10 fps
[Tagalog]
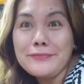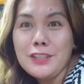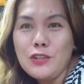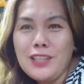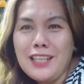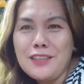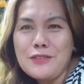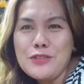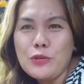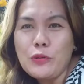yun lang
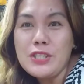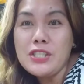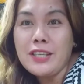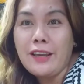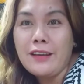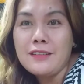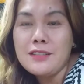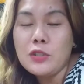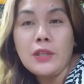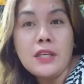gusto ko i-share.
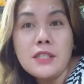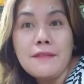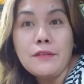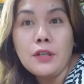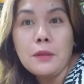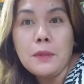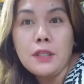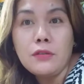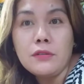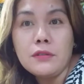So, naisave ko naman
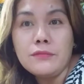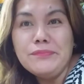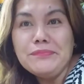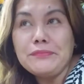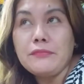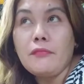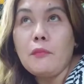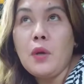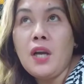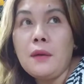yung
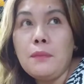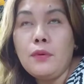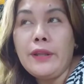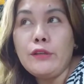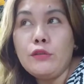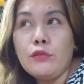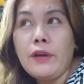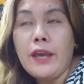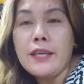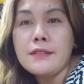mga bulad ko
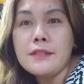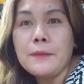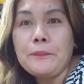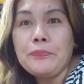guys.